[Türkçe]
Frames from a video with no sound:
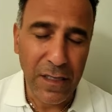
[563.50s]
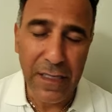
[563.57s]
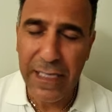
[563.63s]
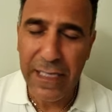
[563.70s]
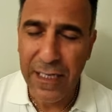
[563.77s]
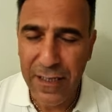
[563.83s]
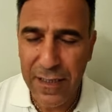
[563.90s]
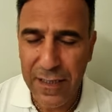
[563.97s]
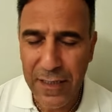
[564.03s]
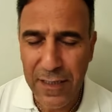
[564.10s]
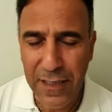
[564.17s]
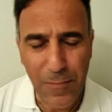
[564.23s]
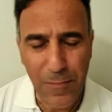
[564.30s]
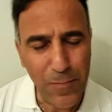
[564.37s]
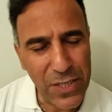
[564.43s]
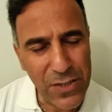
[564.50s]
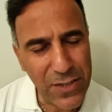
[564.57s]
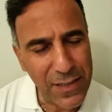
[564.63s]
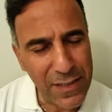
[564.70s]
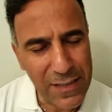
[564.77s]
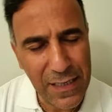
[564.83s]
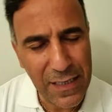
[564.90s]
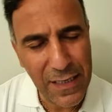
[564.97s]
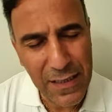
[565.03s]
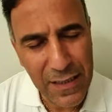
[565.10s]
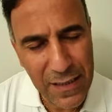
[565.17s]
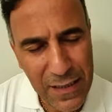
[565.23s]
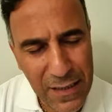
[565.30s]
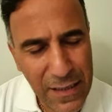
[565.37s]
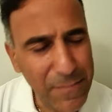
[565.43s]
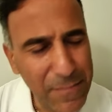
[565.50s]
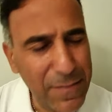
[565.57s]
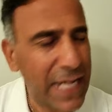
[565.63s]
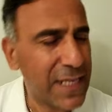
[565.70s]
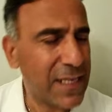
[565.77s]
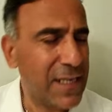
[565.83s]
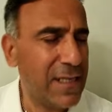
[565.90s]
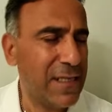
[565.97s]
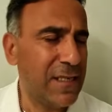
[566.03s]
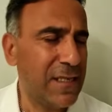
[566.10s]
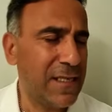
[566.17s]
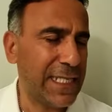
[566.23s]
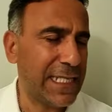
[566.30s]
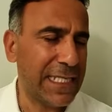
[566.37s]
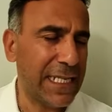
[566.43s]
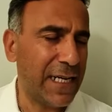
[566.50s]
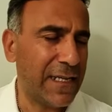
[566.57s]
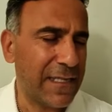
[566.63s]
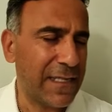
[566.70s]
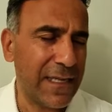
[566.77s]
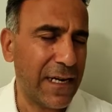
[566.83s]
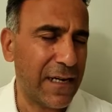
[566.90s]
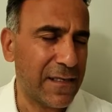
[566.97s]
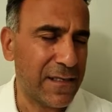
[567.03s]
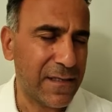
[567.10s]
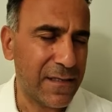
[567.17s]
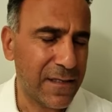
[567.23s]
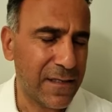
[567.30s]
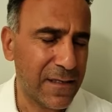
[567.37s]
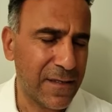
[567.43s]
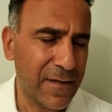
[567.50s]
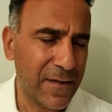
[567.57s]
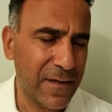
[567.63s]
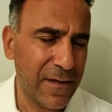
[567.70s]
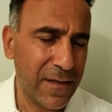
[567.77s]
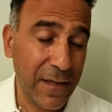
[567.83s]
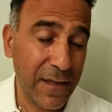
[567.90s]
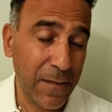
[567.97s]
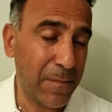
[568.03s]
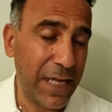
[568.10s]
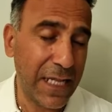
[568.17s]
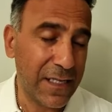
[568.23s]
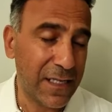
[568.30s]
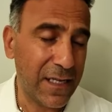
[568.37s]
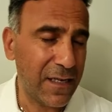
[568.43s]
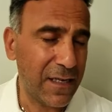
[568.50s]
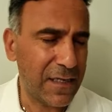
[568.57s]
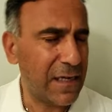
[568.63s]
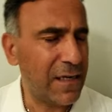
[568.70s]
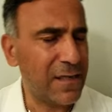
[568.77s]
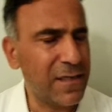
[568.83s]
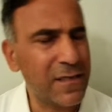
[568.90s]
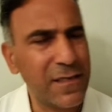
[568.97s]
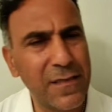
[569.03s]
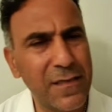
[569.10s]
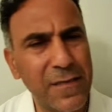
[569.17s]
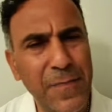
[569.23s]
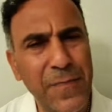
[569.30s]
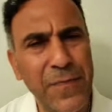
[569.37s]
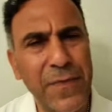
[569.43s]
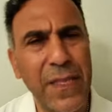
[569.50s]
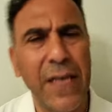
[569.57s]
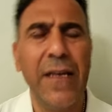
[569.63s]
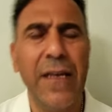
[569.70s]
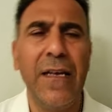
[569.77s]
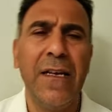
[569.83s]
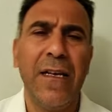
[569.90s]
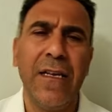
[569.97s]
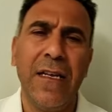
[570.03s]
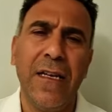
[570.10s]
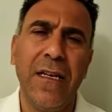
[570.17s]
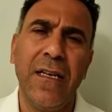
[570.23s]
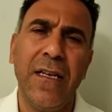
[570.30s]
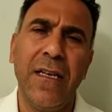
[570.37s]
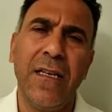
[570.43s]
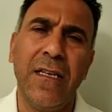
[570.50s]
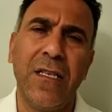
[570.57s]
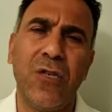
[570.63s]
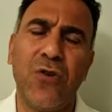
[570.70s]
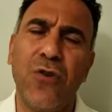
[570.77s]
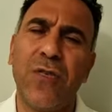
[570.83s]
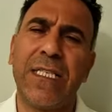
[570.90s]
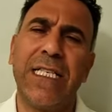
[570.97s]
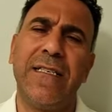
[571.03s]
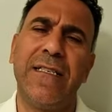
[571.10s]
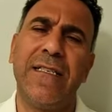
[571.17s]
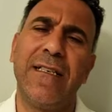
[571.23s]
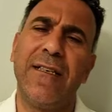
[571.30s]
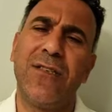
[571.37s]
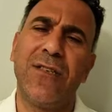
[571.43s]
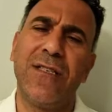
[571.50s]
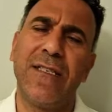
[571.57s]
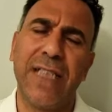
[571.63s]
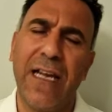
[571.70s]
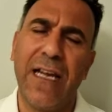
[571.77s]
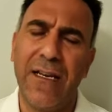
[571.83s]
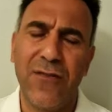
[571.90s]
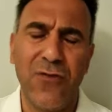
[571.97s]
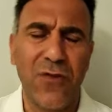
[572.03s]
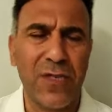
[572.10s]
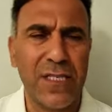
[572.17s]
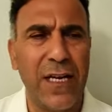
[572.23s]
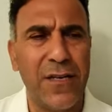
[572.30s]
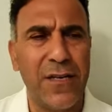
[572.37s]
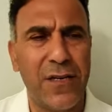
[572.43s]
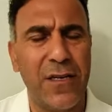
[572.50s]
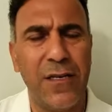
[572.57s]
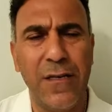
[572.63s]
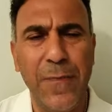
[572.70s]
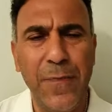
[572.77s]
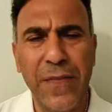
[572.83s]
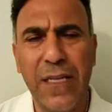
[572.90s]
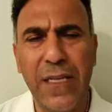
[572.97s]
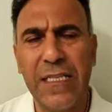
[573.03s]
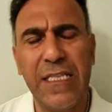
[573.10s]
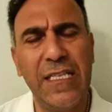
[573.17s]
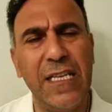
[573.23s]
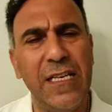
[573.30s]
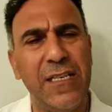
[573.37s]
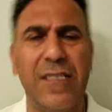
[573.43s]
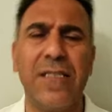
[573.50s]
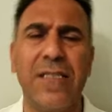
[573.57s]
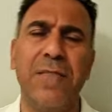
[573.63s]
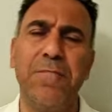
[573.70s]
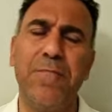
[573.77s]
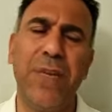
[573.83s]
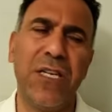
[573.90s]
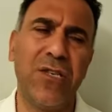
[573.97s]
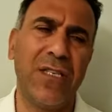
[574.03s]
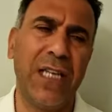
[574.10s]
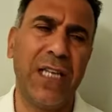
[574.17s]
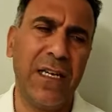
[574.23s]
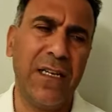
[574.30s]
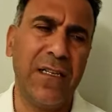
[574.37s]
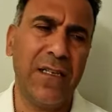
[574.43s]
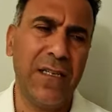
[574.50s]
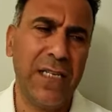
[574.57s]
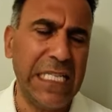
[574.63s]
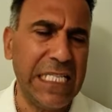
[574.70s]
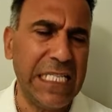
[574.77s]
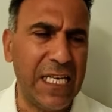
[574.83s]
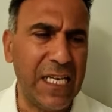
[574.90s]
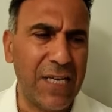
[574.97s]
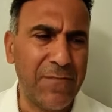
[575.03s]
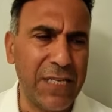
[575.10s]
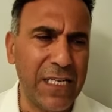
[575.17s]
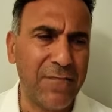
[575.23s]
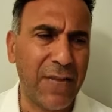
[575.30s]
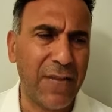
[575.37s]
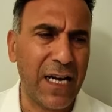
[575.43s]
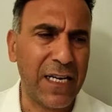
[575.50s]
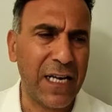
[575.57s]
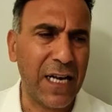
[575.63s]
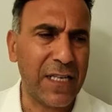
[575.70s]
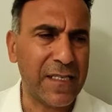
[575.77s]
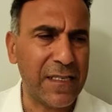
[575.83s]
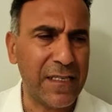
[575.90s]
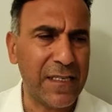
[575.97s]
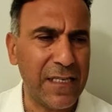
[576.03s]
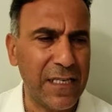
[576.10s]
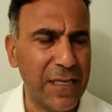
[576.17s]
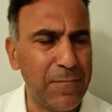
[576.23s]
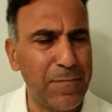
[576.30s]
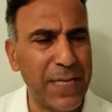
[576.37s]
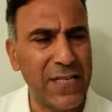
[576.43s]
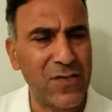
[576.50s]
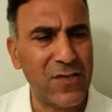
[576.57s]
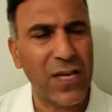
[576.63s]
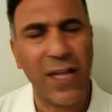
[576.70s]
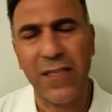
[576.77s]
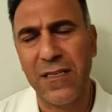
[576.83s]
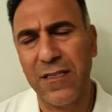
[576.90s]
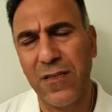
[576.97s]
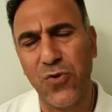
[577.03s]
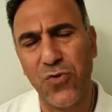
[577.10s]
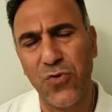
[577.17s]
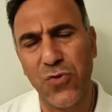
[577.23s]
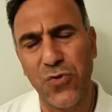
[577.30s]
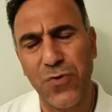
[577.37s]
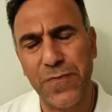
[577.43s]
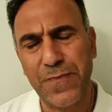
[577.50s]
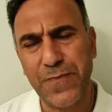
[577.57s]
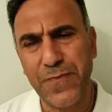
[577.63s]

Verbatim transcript: Derisi başınıza. Belki siz de hatırlarsınız. Belki de hatırladınız. Gözlerinizi açınız değerli dostlar. Derisi başına deyiminin manası bilinçaltında şudur.